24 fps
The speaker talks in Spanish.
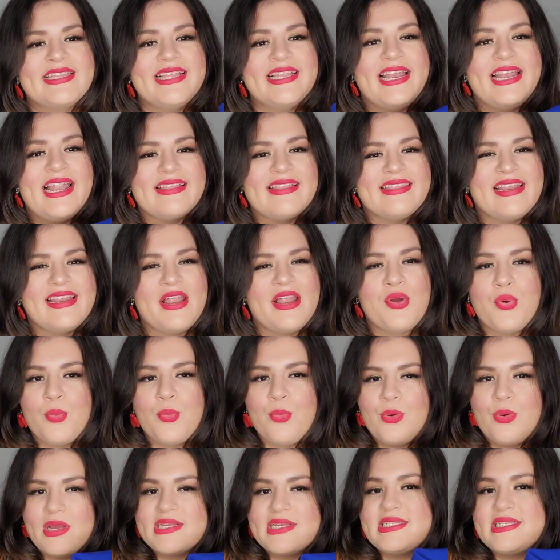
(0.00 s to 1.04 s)
de la tela
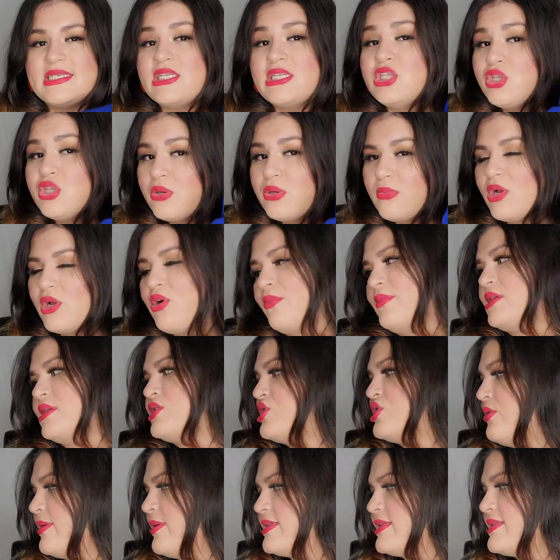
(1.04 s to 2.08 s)
como que sí, no me
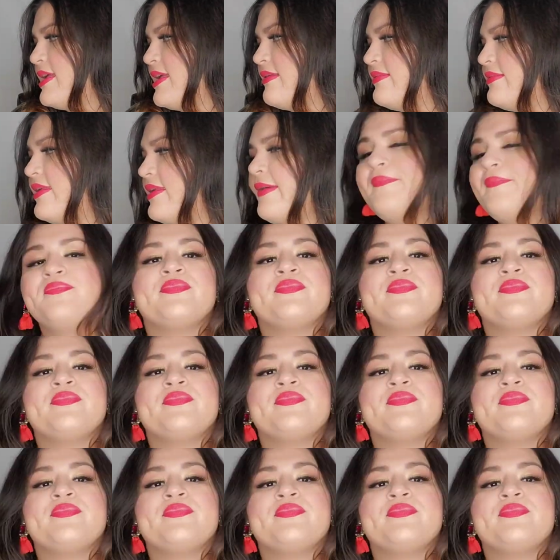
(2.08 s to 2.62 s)
convenció bastante.